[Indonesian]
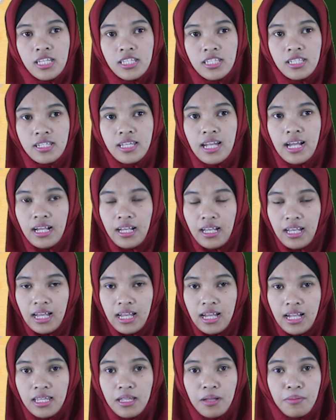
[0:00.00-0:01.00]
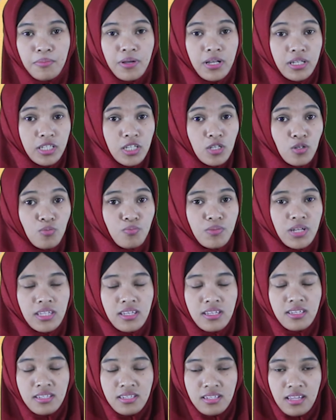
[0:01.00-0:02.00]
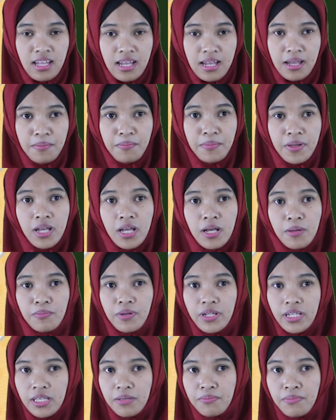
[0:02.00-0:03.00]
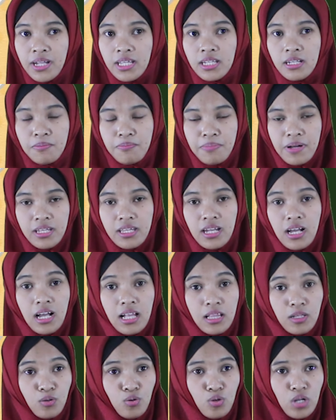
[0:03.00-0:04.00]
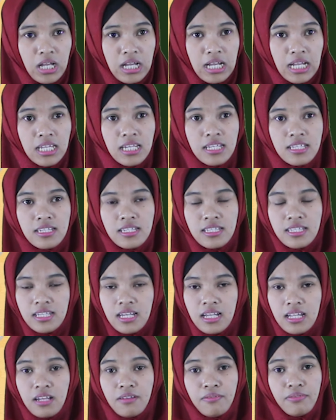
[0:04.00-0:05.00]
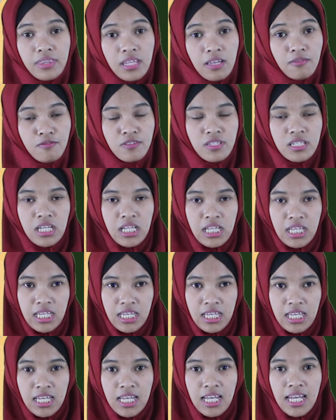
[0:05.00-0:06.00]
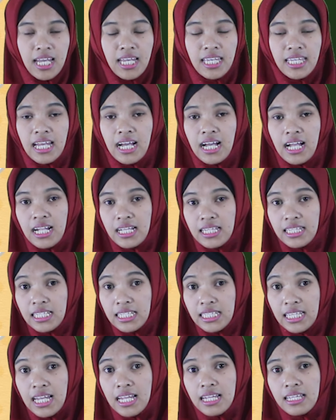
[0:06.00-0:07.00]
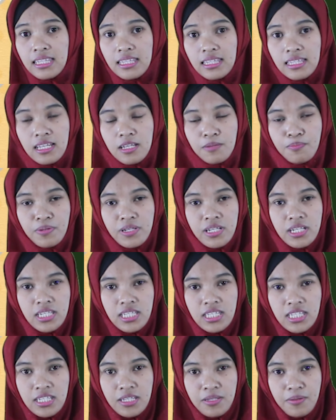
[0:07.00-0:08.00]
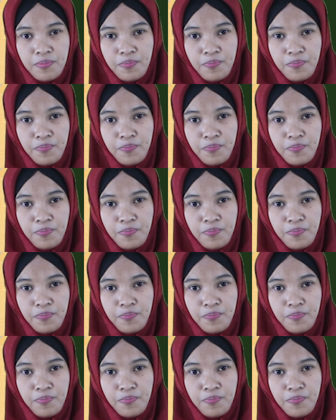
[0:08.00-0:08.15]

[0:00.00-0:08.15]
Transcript: Sedangkan bagi umat Islam, beriman kepada Al-Quran secara tafsir yang artinya terperinci.